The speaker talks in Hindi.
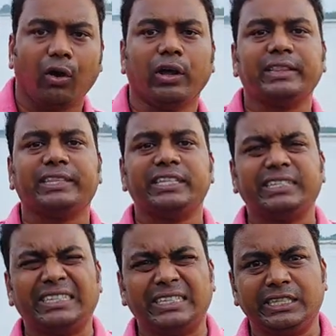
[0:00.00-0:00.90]
और
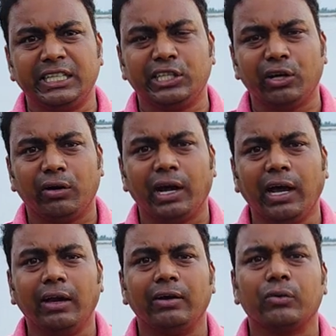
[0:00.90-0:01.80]
तिथि होगा
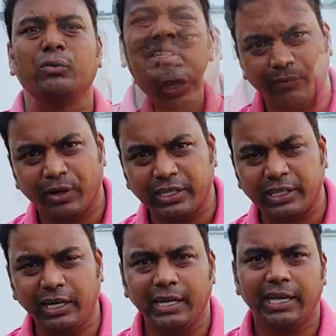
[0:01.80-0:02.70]
शुक्ल
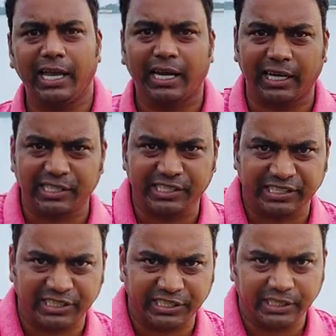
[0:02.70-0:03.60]
पक्ष एकादशी
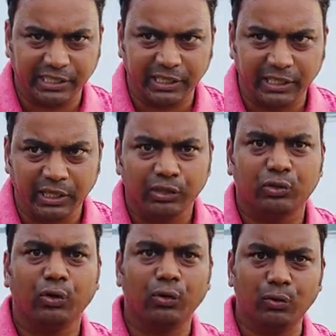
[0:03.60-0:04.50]
तिथि
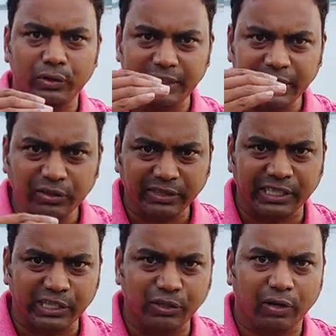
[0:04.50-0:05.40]
तो ये जो
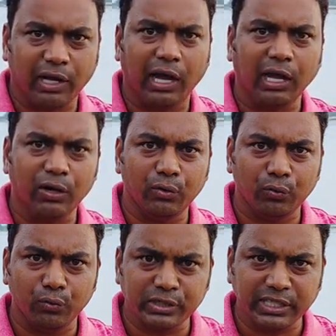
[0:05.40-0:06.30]
तिथि होगा
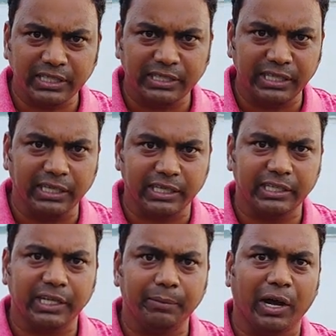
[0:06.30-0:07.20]
उसी दिन
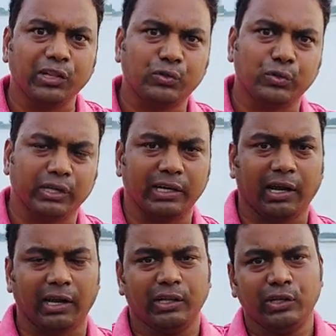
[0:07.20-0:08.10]
ये बांध
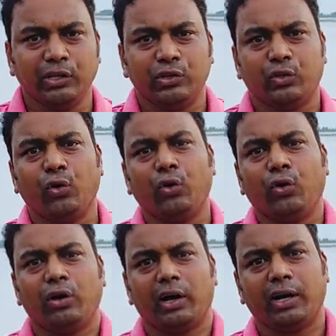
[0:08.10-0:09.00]
टूटेगा तो
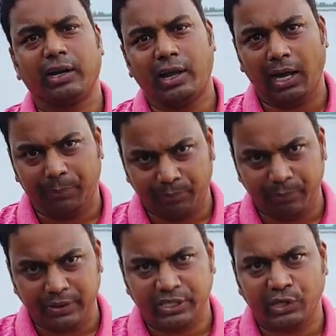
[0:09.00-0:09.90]
अगर आप
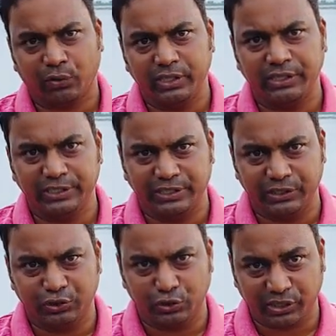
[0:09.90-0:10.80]
में से कोई
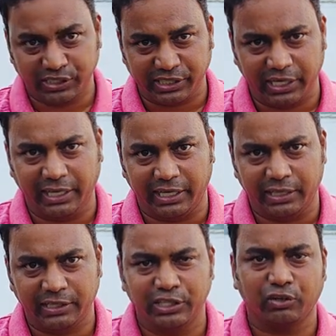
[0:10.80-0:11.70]
ज्योतिष है
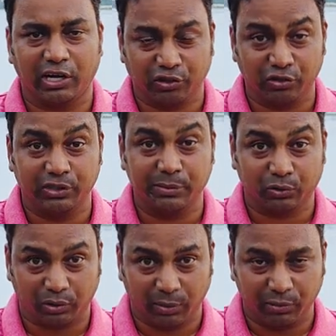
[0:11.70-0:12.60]
जिनको एस्ट्रोलॉजी में
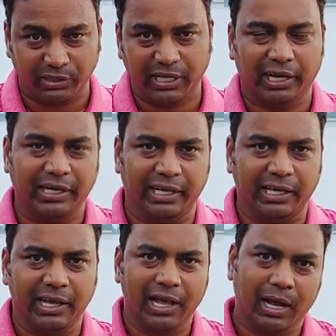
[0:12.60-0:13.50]
थोड़ा बहुत ज्ञान है
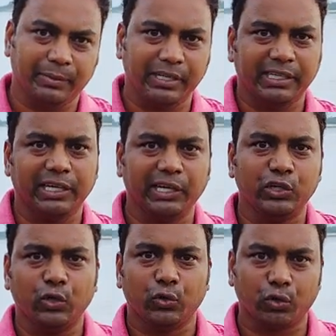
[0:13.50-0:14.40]
आप देखिए
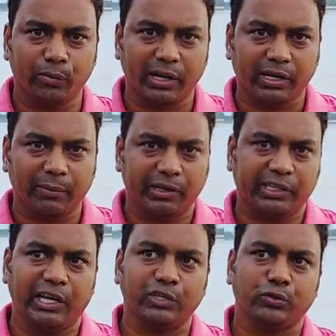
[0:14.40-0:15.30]
गुरुवार कब
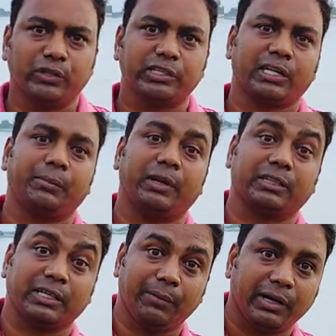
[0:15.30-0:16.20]
आता है सुदसरा
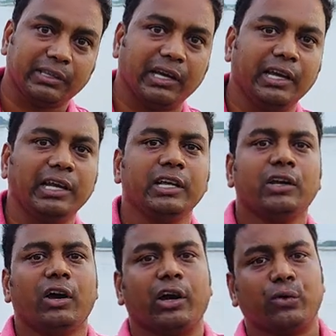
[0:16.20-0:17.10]
व्रत कब आता है
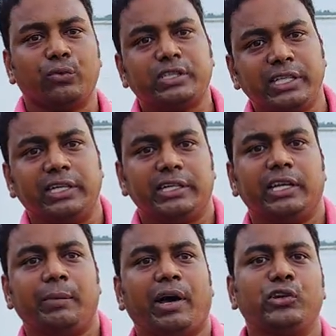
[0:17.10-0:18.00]
और उस दिन
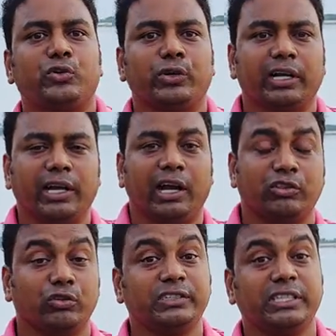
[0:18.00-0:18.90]
ये बांध टूटेगा
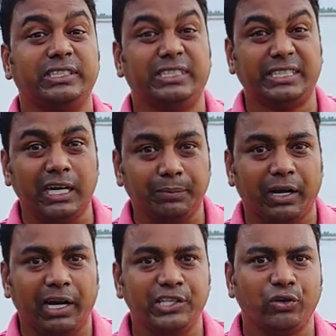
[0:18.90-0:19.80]
तो जल
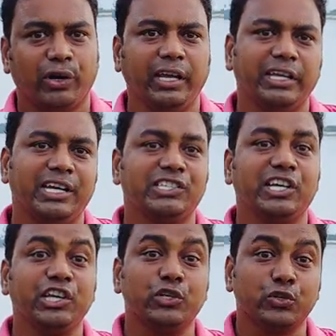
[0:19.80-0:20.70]
प्रलय जो है यहीं
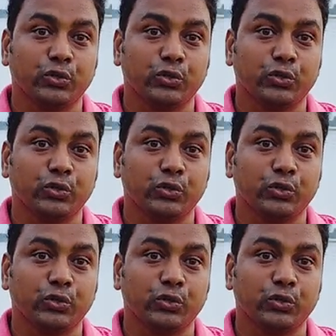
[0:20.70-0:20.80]
से